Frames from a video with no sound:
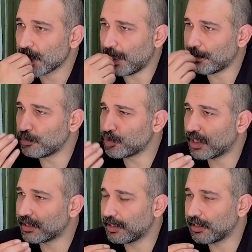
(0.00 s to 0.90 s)
Ama
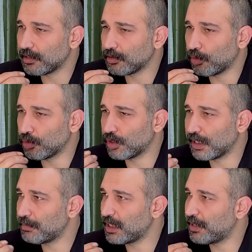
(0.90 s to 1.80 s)
mücadelenin o
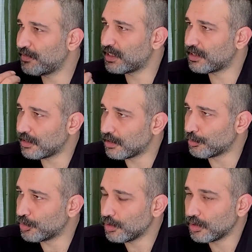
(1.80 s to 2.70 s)
dönem bir
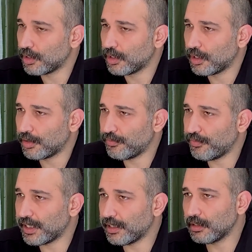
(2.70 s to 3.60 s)
mevzisiydi bu.
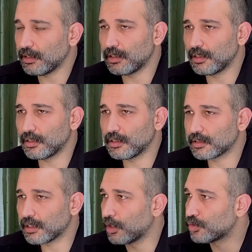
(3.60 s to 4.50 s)
Ve e,
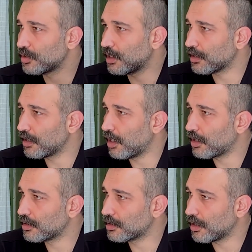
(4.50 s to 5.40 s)
sağ olsun Hatay
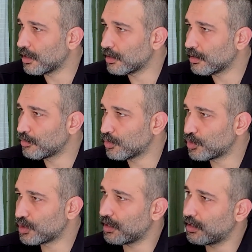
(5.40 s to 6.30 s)
halkı da bu
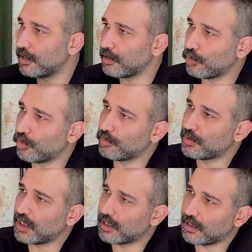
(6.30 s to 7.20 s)
mücadeleyi doğru
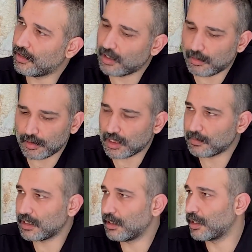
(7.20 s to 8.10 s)
bir şekilde
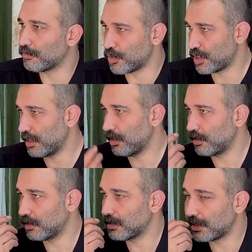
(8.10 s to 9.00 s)
verebileceğimize inanmış ki
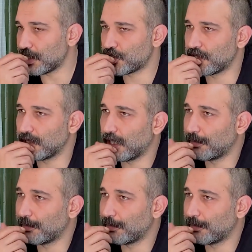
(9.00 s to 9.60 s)
seçti.